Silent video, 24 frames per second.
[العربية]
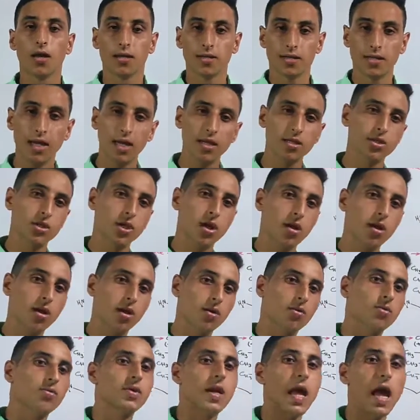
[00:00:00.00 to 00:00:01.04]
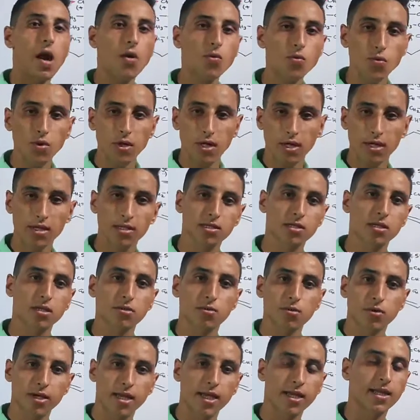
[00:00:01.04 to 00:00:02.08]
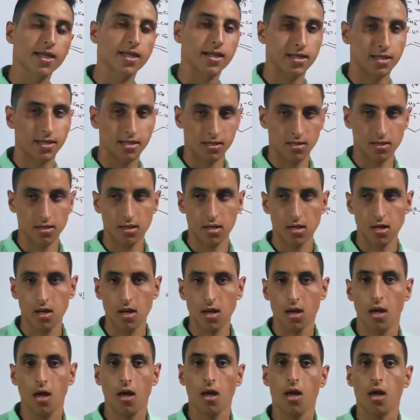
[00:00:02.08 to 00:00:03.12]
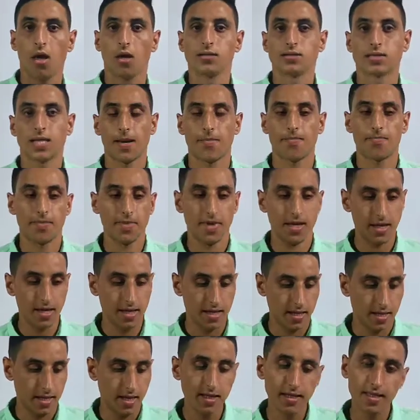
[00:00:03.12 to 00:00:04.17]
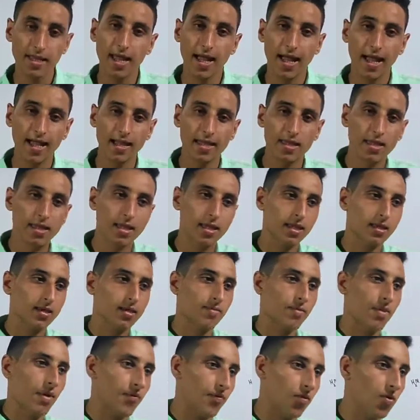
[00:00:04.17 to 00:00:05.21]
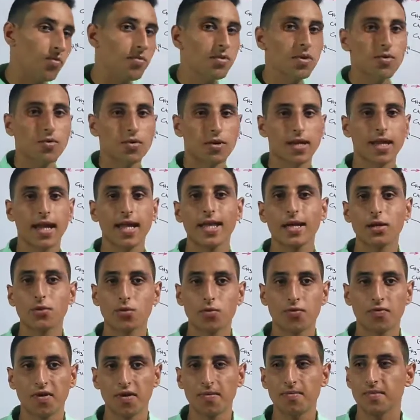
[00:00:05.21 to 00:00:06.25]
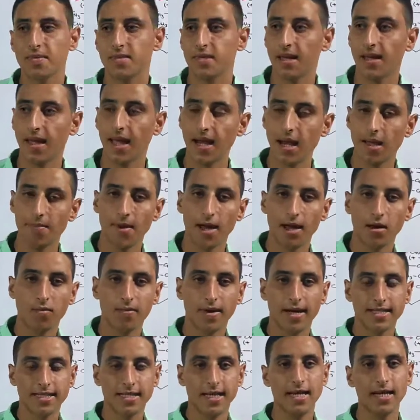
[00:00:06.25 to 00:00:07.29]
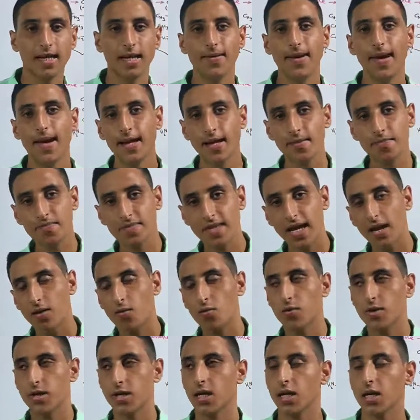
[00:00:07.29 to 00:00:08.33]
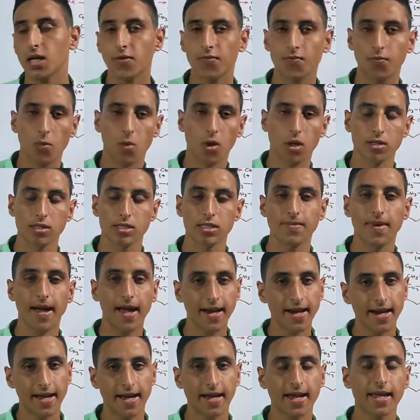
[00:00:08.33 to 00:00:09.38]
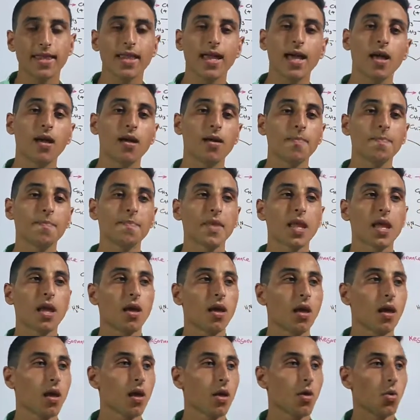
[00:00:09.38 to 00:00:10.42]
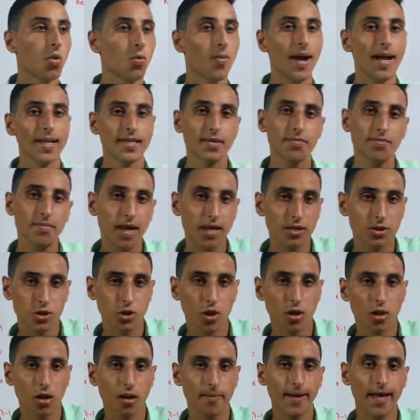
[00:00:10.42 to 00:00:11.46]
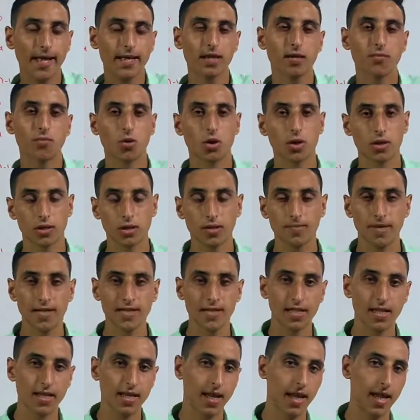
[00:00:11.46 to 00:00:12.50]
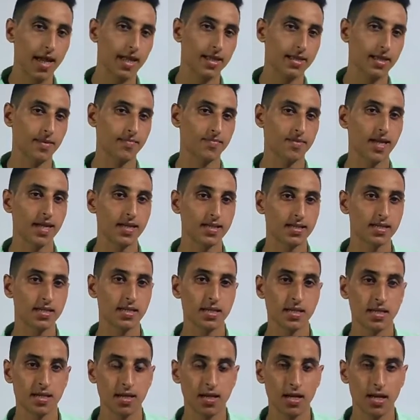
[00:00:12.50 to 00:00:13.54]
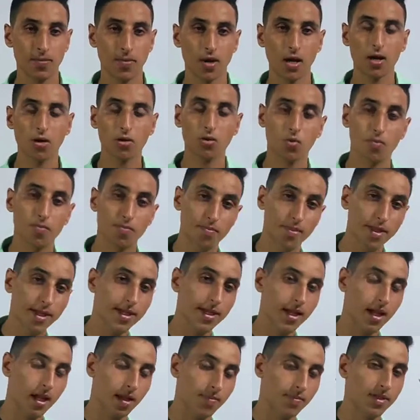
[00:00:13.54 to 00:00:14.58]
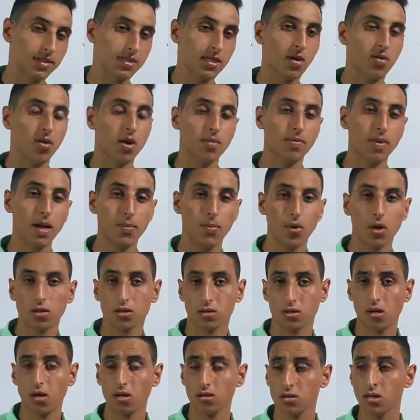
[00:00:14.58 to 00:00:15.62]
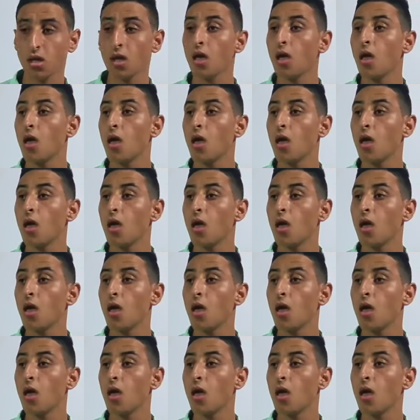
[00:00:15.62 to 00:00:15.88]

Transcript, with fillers: دي ان شاء الله هتكون اول حصه اورجانيك ليك طب انت خدت مفهوم الاورجانيك وفهمت عنها معلومات احنا بقى هنبدا ونعرف مقدمه عنها كده وبعدين بقى ان شاء الله بعد المقدمه دي اللي هتمتد الى ما يقرب من خمس او اربع محاضرات